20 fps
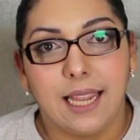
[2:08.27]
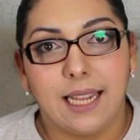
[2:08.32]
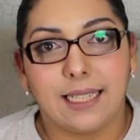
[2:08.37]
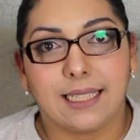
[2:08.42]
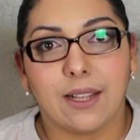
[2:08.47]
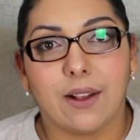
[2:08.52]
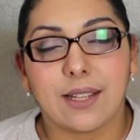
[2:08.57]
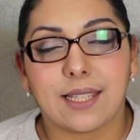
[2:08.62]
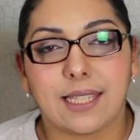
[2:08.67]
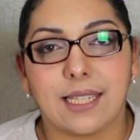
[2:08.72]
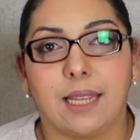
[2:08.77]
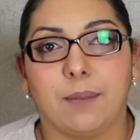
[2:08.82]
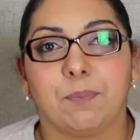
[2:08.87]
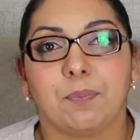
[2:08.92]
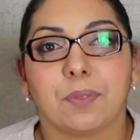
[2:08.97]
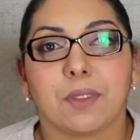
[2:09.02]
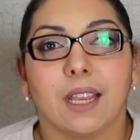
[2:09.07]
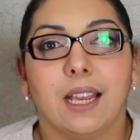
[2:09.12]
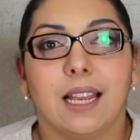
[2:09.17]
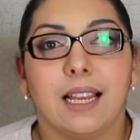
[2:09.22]
Então,
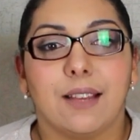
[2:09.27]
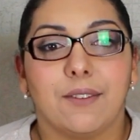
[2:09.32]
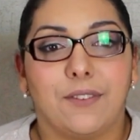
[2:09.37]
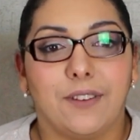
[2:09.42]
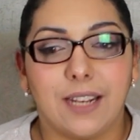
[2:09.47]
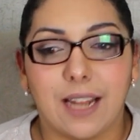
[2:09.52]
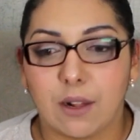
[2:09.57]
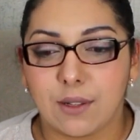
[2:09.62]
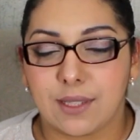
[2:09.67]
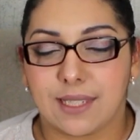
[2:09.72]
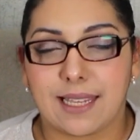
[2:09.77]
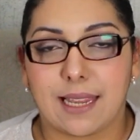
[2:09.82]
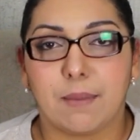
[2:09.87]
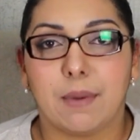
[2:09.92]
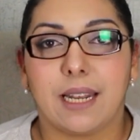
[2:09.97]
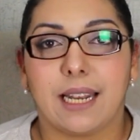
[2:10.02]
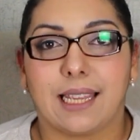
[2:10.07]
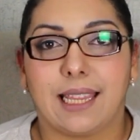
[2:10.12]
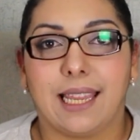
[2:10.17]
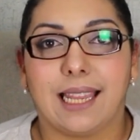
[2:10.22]
assim, final de
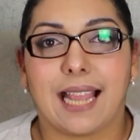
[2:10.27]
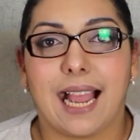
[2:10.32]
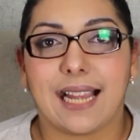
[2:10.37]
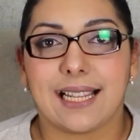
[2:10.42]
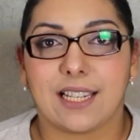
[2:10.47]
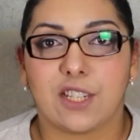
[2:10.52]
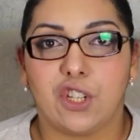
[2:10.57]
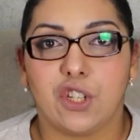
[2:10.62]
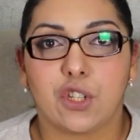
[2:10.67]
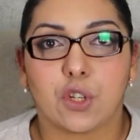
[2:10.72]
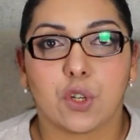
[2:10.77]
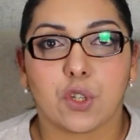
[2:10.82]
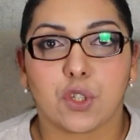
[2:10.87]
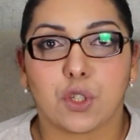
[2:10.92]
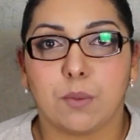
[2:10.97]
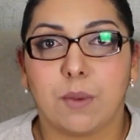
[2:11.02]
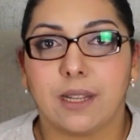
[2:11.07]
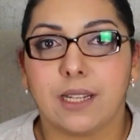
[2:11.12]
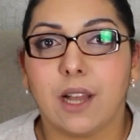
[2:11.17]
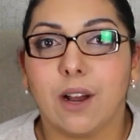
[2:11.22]
semana aqui em casa a gente
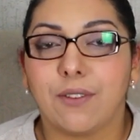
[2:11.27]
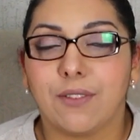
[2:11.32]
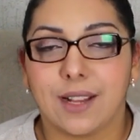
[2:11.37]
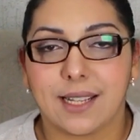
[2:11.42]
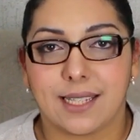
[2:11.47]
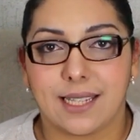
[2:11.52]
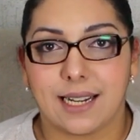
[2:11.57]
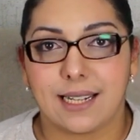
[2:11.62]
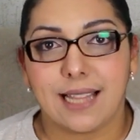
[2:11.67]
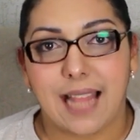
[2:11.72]
costuma não fazer